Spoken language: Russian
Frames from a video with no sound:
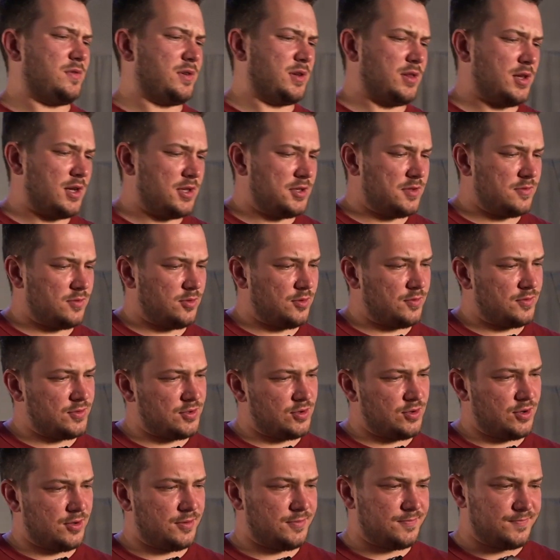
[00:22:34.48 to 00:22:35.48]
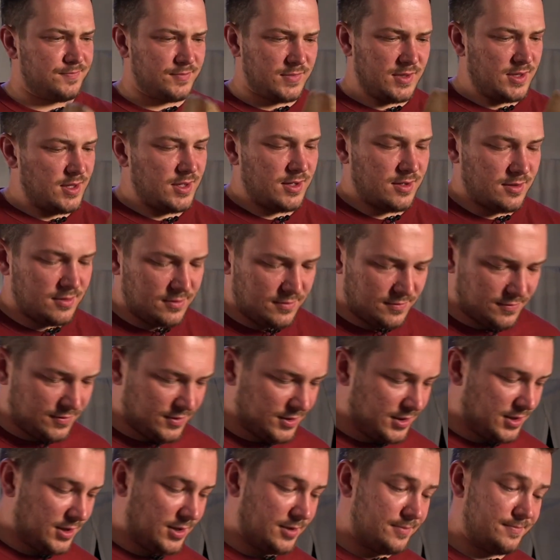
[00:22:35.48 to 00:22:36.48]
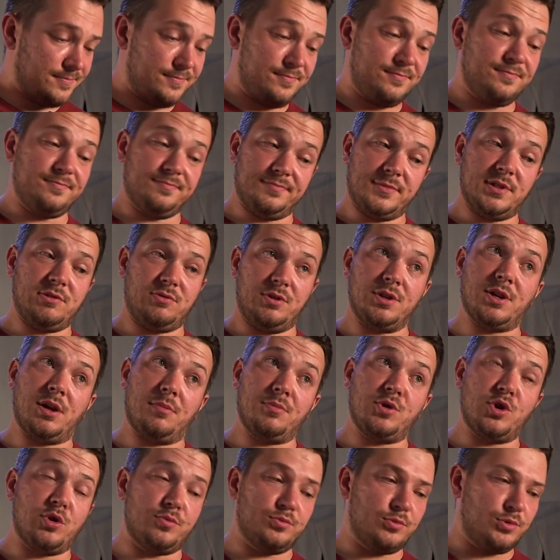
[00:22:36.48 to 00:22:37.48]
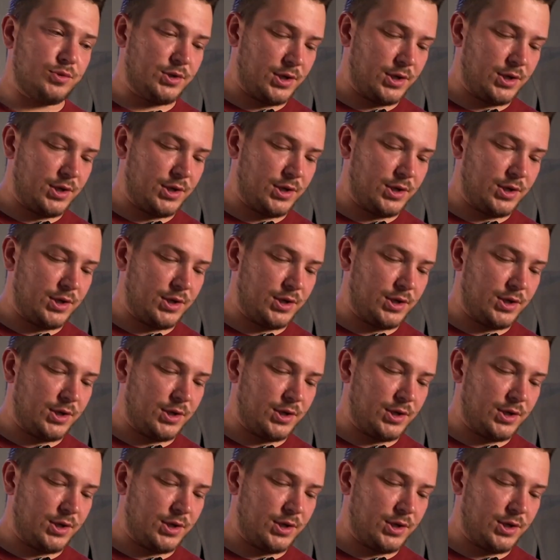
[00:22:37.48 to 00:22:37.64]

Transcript: выкладываю все в довольно объемную